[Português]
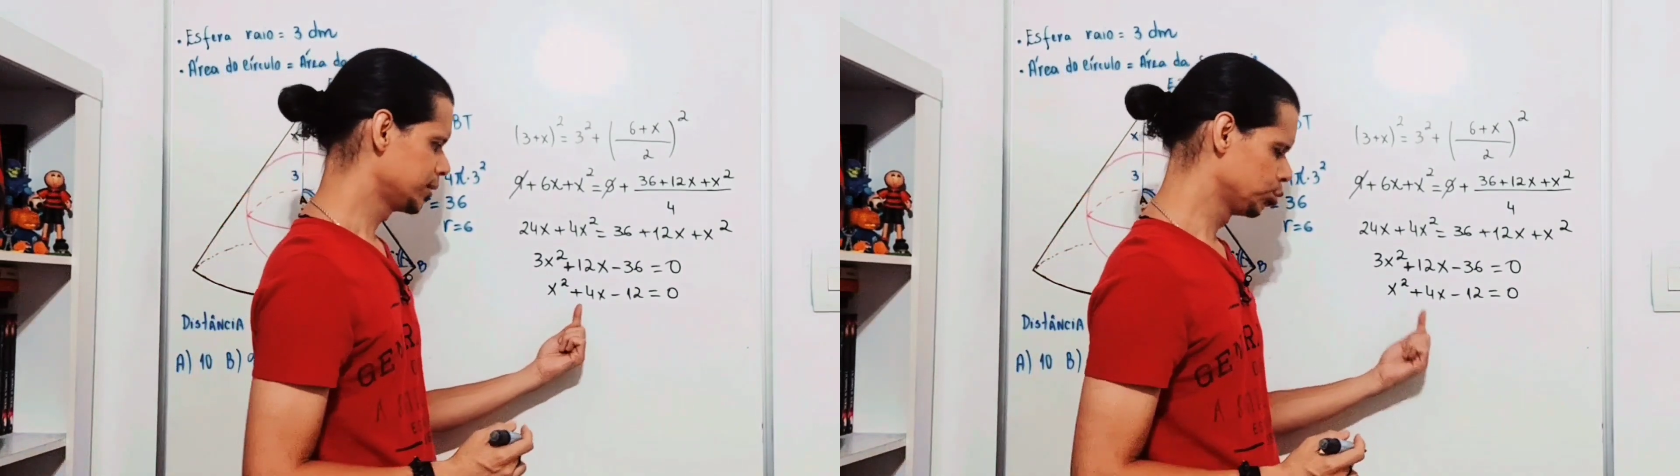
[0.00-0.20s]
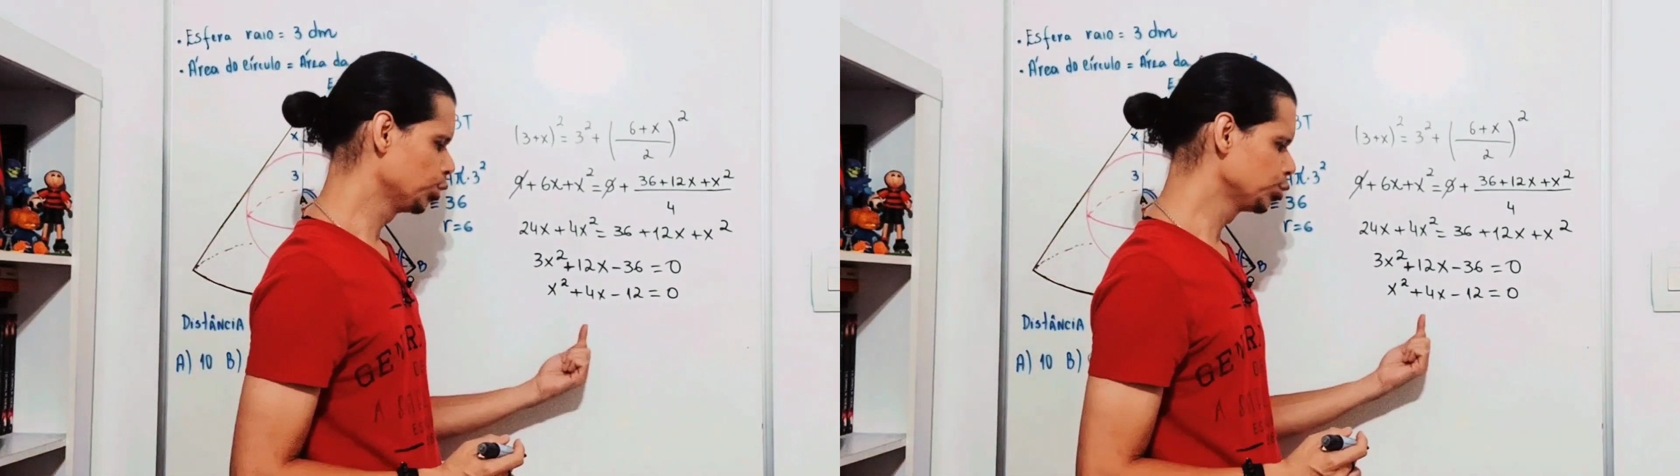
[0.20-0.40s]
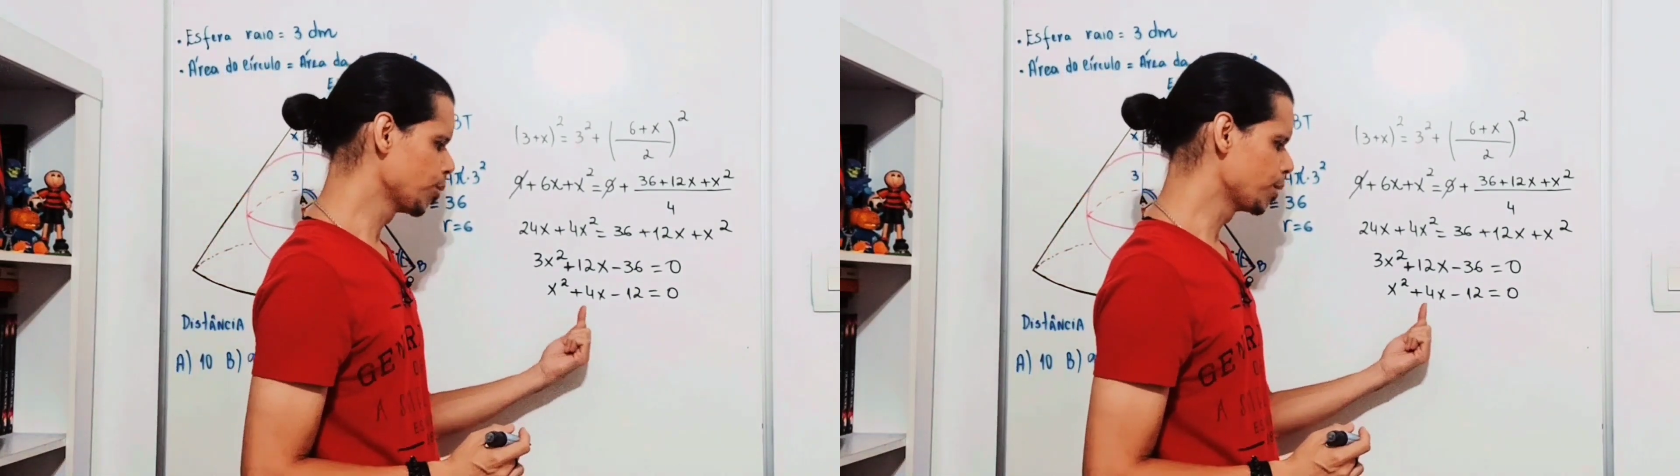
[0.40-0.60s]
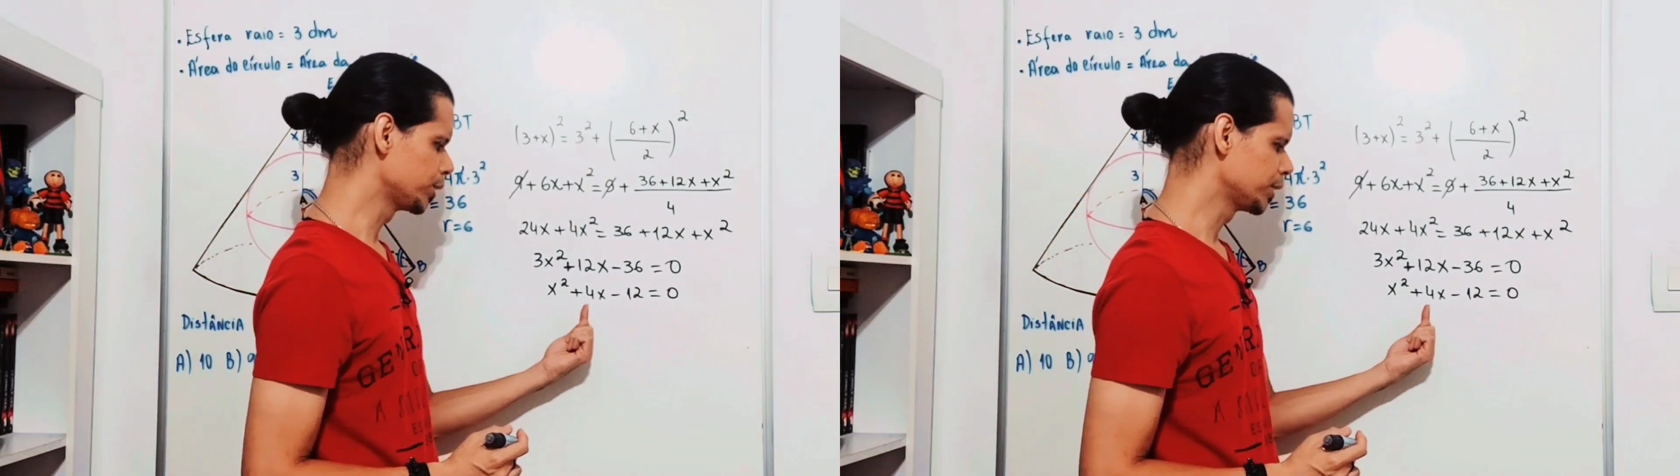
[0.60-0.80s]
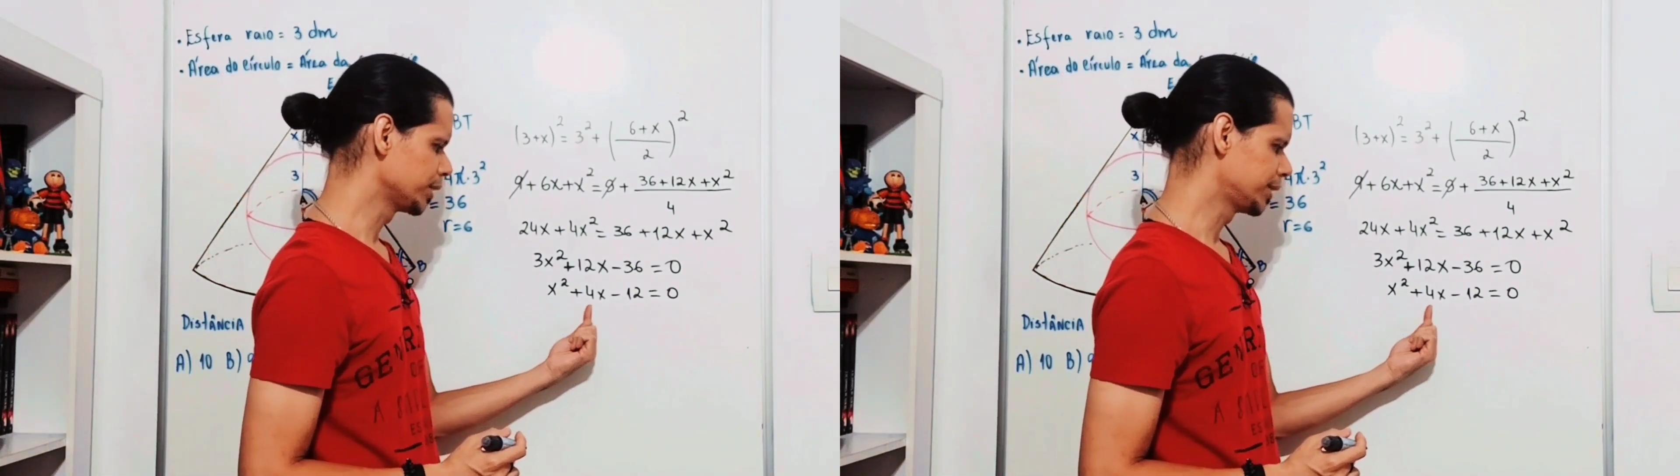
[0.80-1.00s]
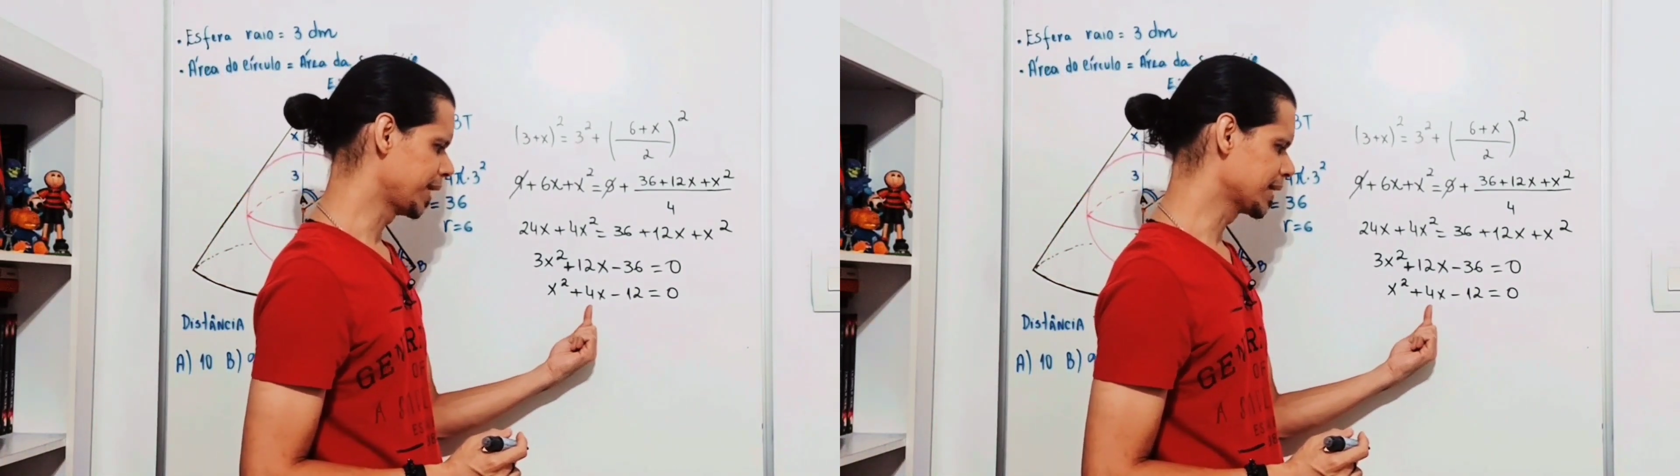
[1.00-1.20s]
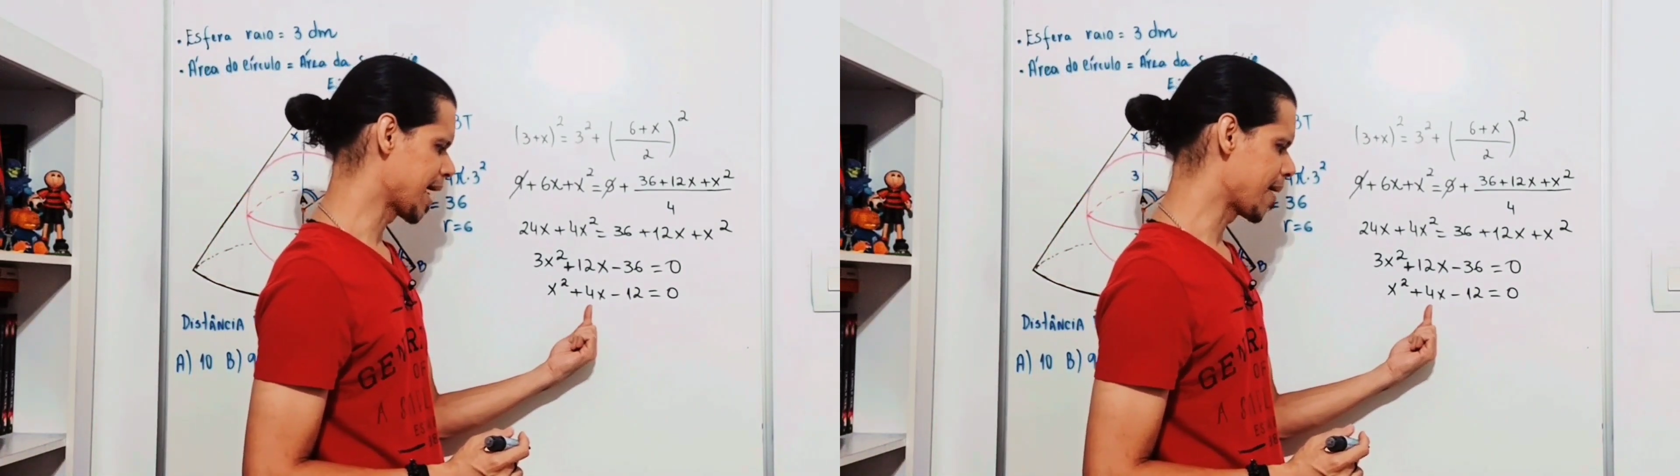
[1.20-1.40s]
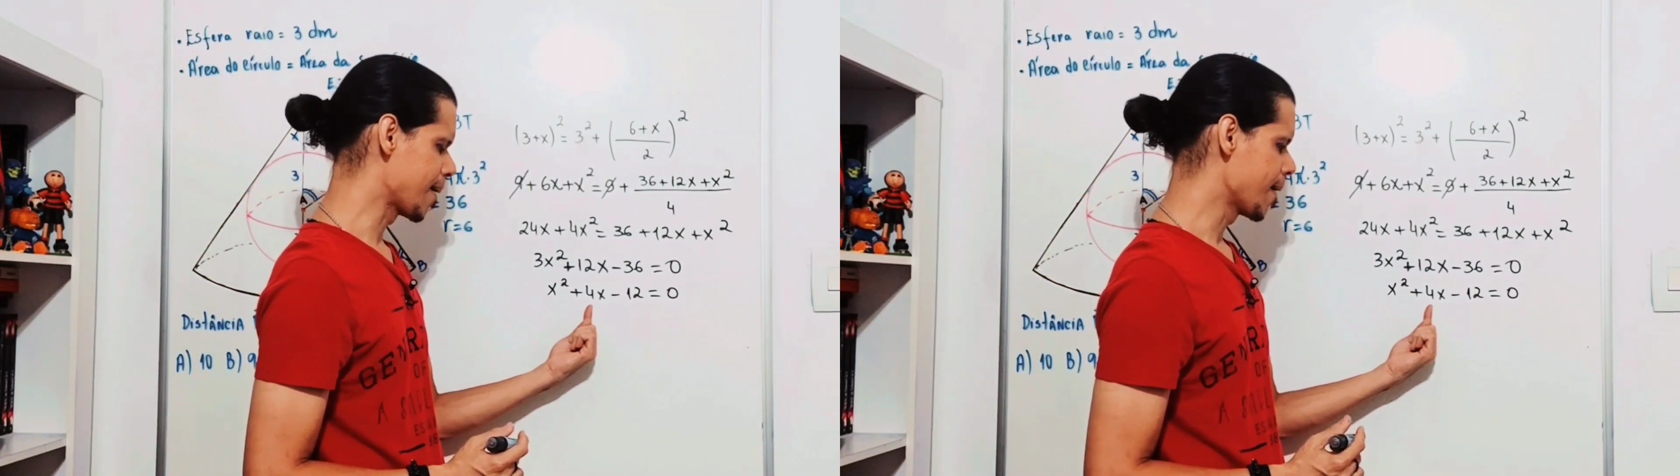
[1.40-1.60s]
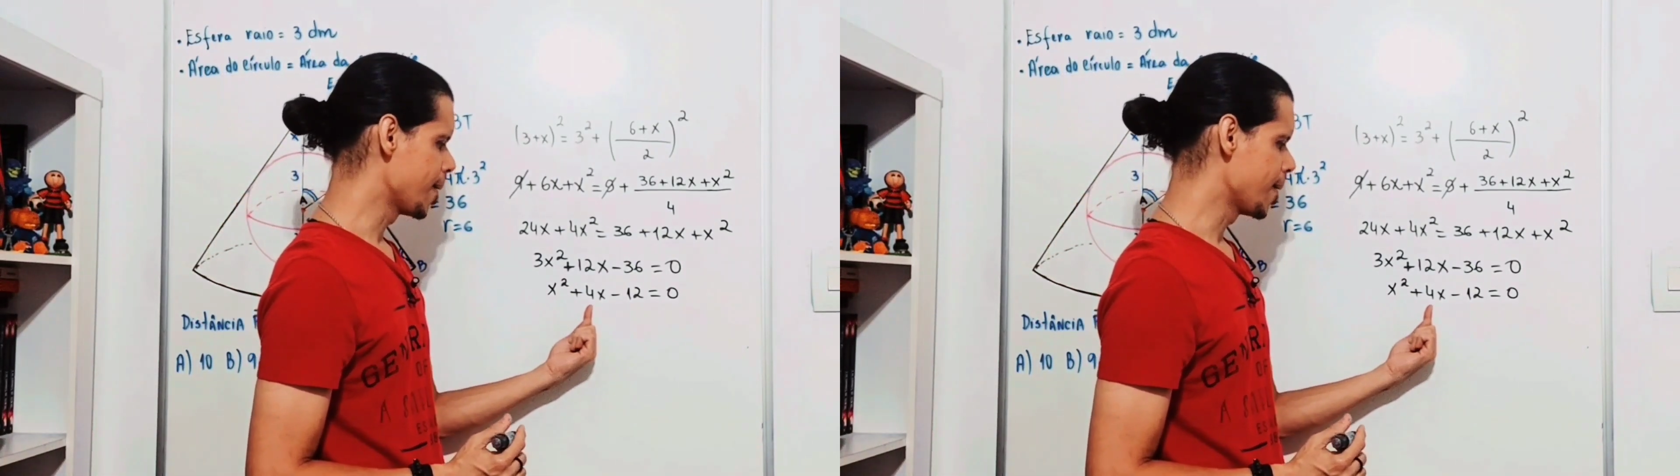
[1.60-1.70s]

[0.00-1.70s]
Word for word: de dois números tem que dar